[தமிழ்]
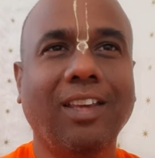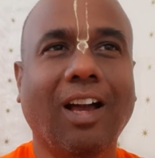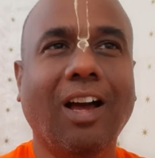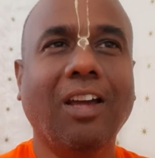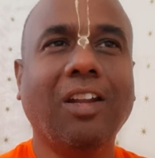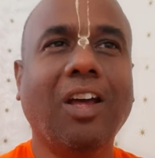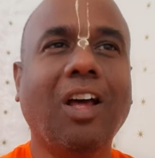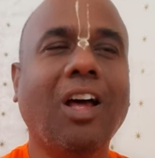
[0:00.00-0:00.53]

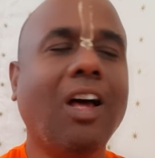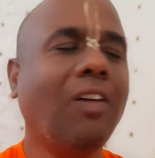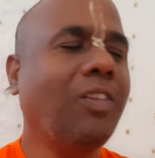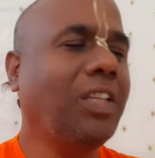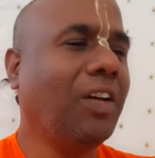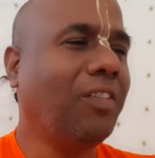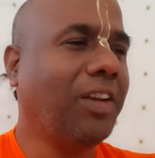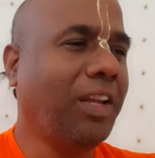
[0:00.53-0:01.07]

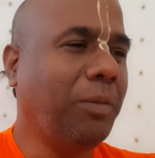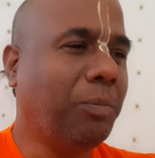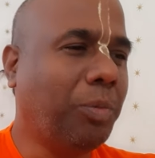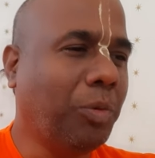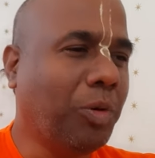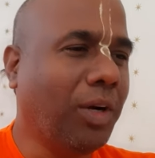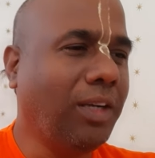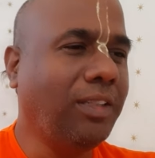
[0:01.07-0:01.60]
யாராவது அவரை
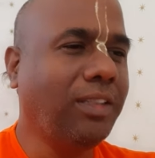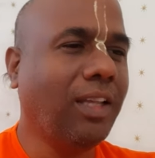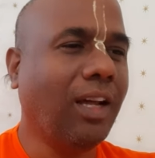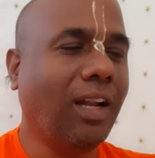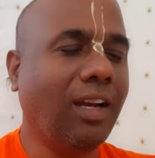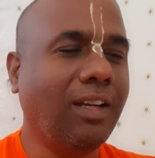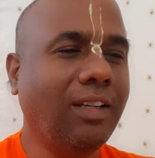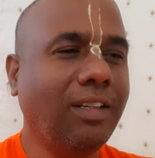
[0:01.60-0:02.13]

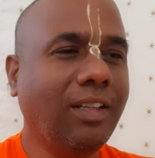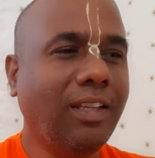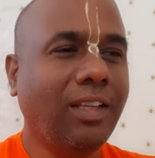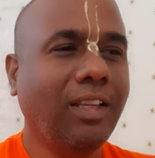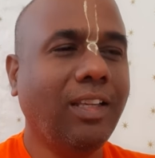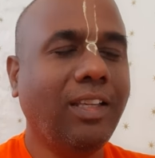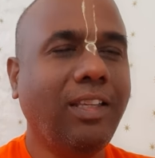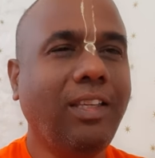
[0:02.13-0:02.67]
புகழ்ந்தால்
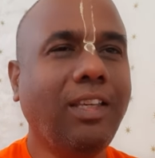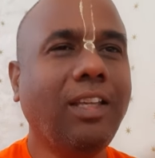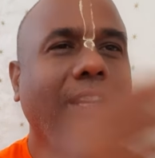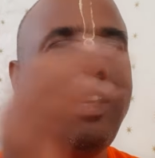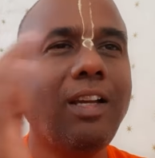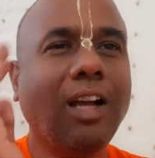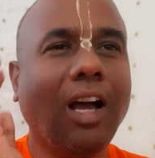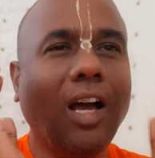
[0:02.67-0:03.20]

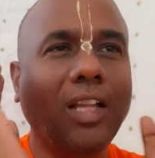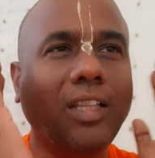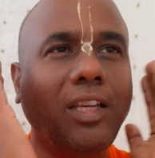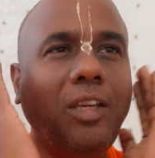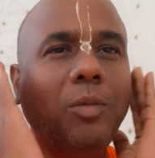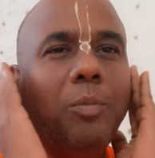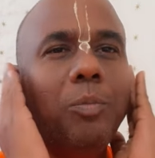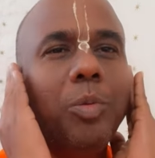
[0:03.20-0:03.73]
இரு
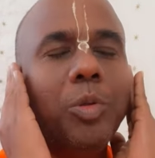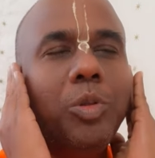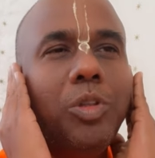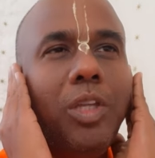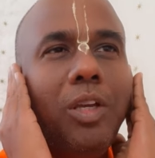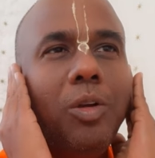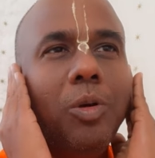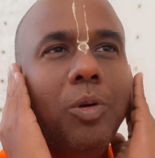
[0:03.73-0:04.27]
காதையும்
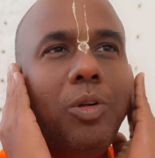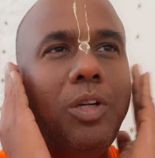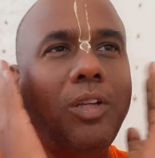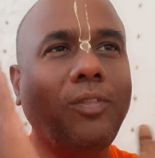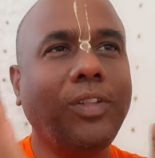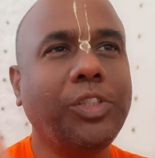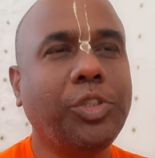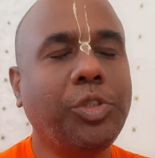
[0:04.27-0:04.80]

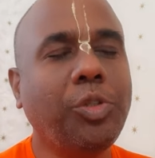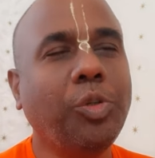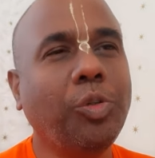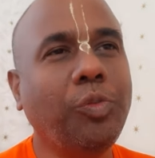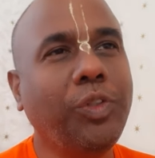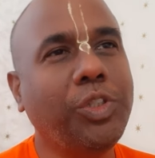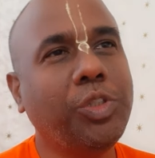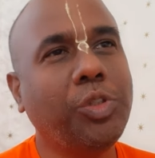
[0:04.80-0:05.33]
பொத்திக்கொண்டு விஷ்ணு
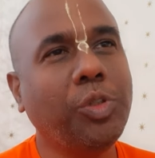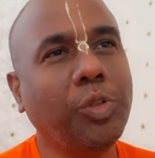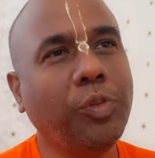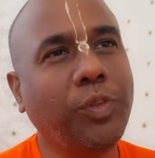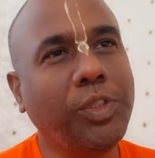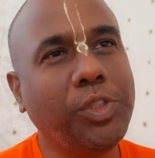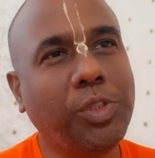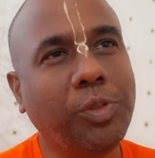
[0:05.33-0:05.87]
விஷ்ணு
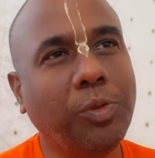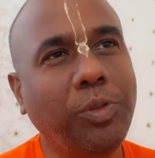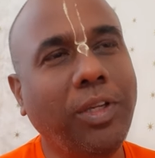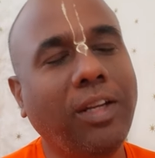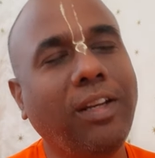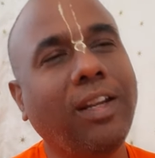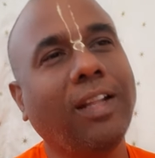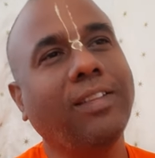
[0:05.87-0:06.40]
விஷ்ணு
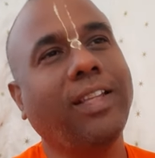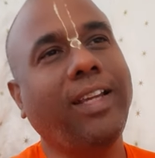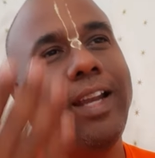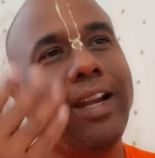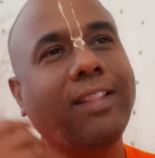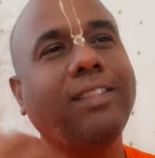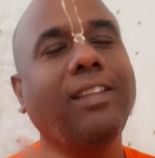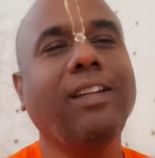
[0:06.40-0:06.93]
என்று அந்த
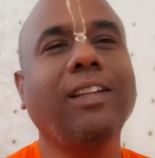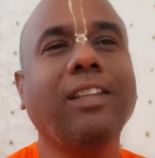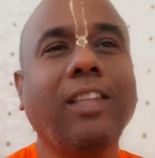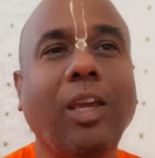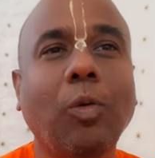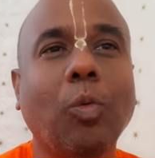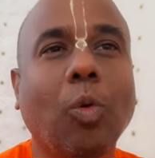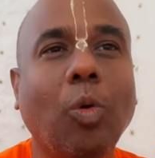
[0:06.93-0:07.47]

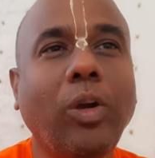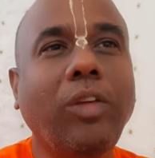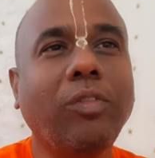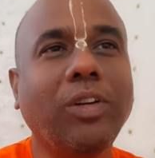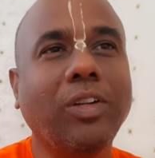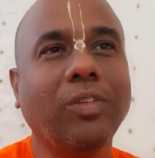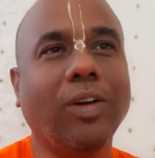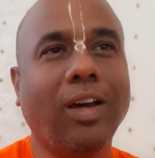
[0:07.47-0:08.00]
இடத்திலிருந்தே
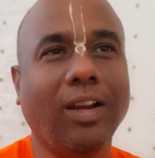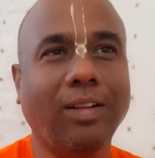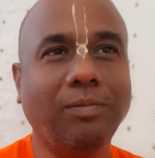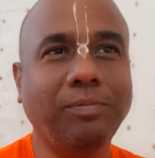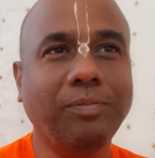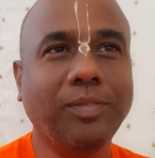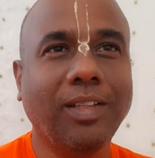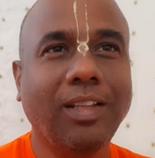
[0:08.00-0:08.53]

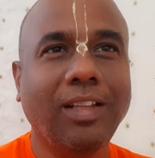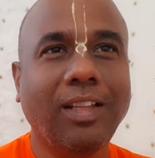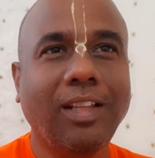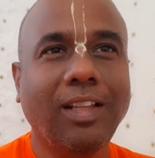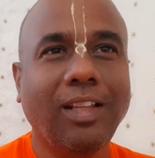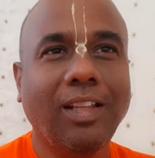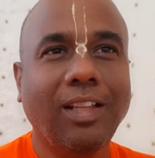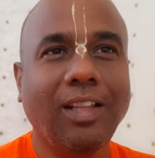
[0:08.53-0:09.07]
ஓடிவிடுவாராம்
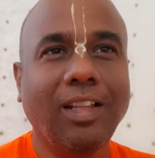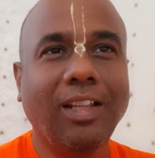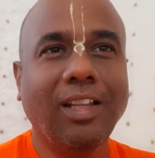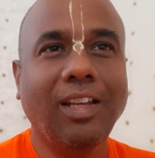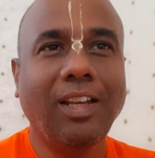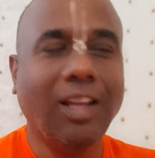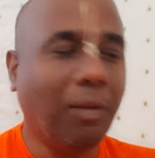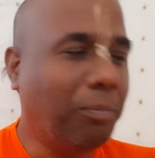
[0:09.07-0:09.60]

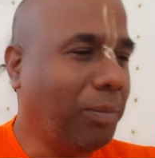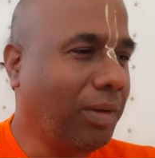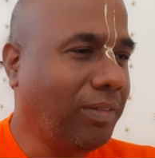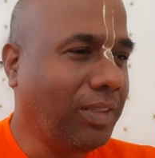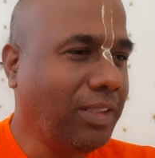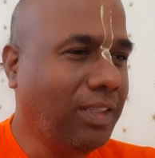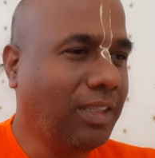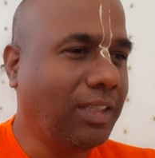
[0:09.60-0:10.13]
நம்ம
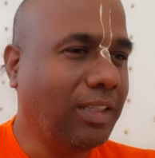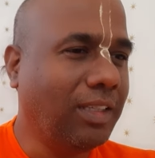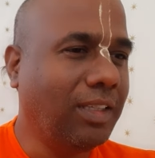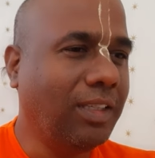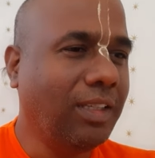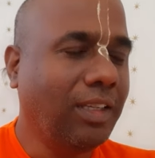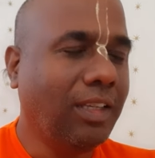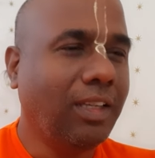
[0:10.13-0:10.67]
வந்து
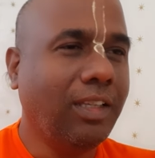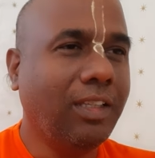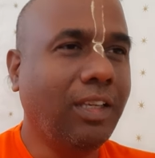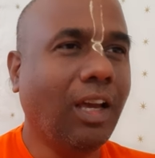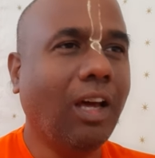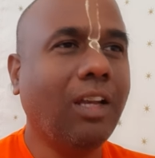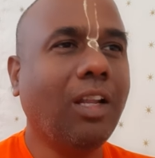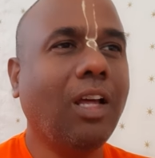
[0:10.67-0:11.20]

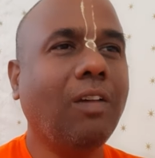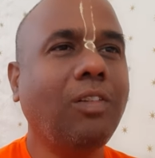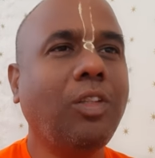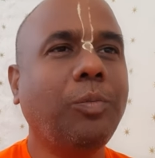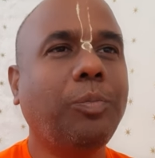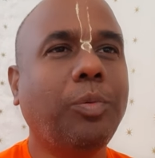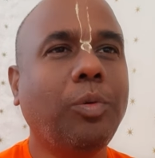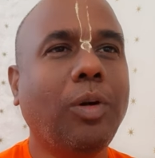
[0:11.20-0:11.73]

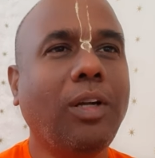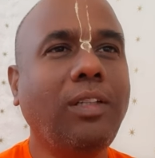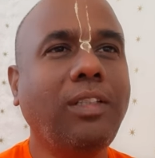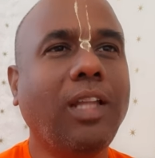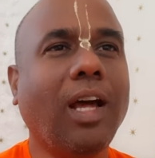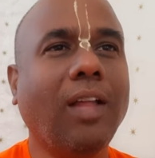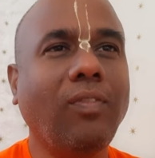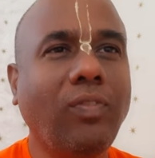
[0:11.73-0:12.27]
யாராவது
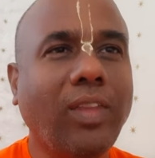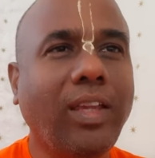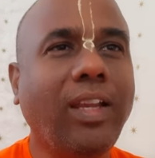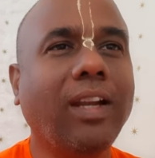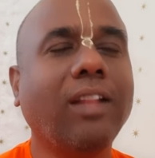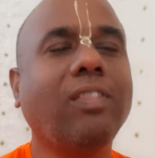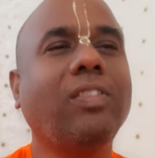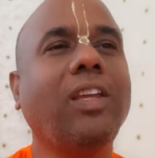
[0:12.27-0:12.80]
புகழ்ந்து அந்த
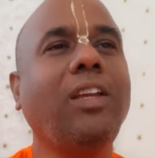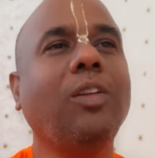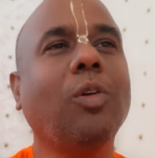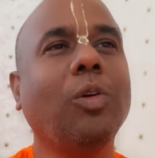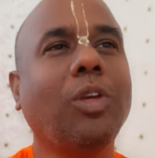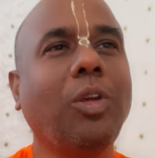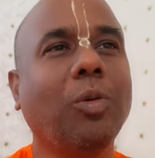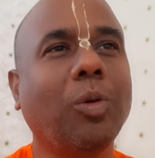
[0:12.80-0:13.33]
இடத்தை
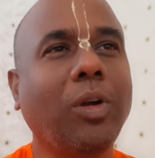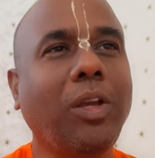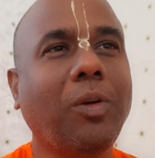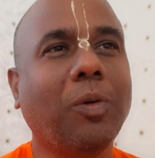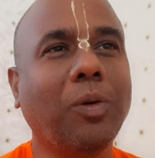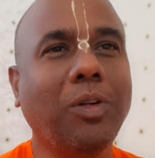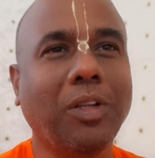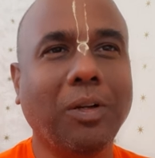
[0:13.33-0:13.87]
நோக்கி
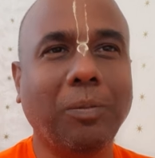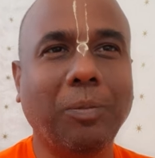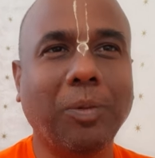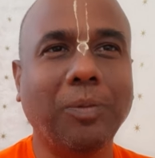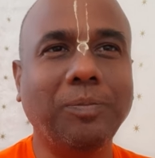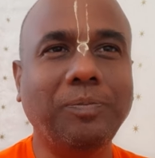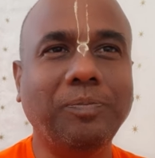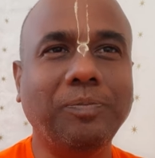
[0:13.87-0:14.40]

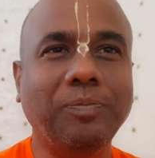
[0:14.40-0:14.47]
ஓடிக்கொண்டிருப்போம்